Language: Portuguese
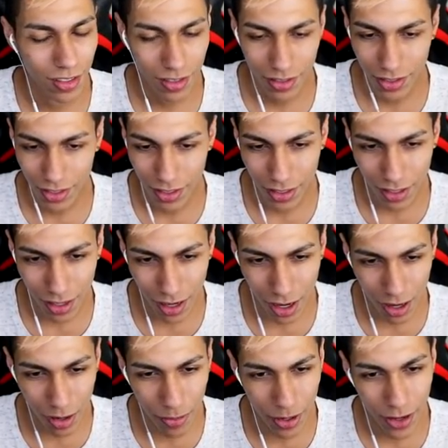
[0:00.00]
Tá, vou
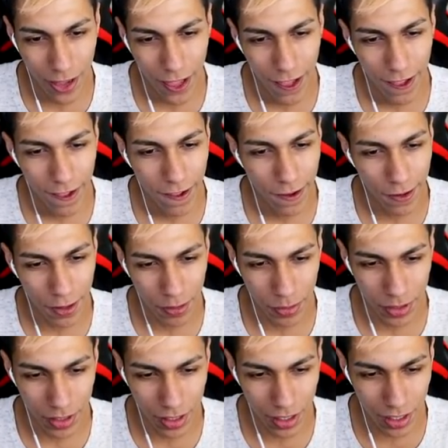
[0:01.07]
tentar então. Calma
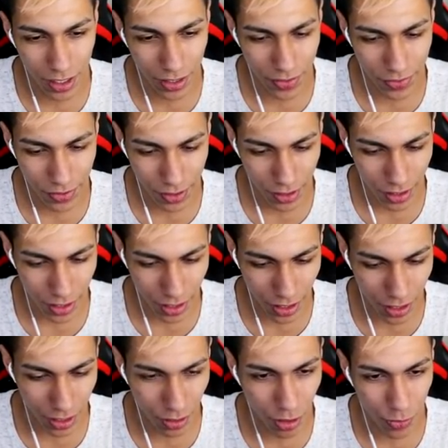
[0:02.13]
aí.
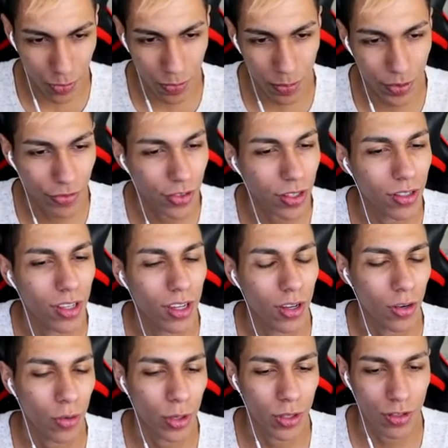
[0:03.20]
Aqui, aqui, perfeito.
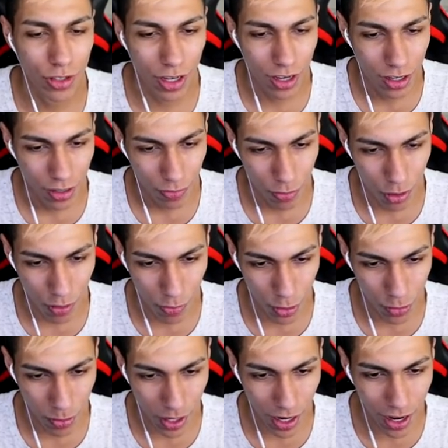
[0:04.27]
8 já. Agora eu
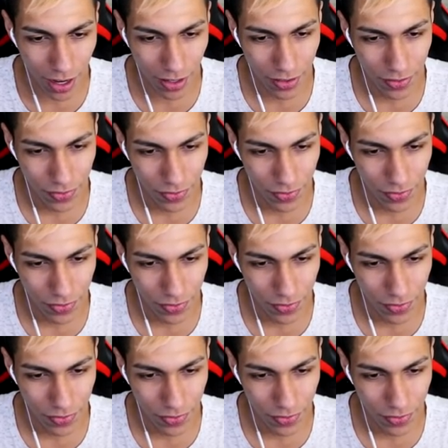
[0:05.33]
volto pra lá.